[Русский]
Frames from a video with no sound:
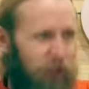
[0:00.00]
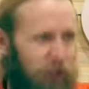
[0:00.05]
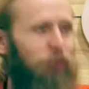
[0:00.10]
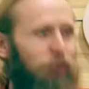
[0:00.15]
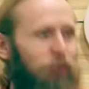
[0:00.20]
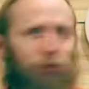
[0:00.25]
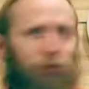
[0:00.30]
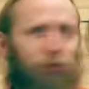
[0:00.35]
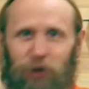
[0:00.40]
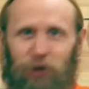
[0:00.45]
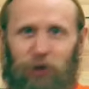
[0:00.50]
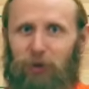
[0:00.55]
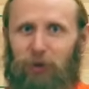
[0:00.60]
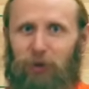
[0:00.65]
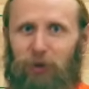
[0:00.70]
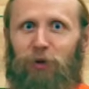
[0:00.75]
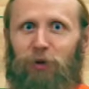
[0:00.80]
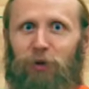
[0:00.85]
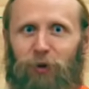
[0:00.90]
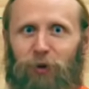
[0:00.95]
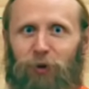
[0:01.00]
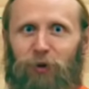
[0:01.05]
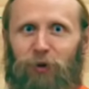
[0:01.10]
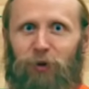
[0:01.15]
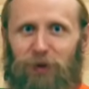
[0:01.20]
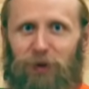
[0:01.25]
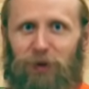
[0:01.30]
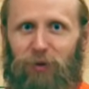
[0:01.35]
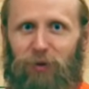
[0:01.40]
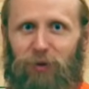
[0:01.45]
ты тоже там
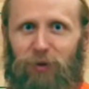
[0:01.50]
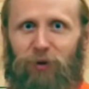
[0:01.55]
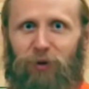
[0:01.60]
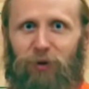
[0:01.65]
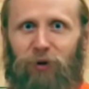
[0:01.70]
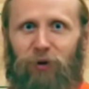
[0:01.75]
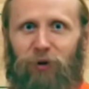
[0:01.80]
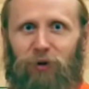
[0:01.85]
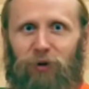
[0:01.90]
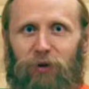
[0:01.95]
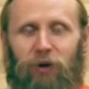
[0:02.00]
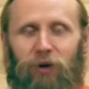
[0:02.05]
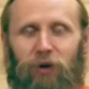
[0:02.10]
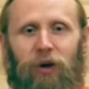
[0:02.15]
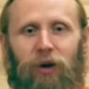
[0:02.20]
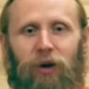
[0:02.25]
напридумываешь себе много всего.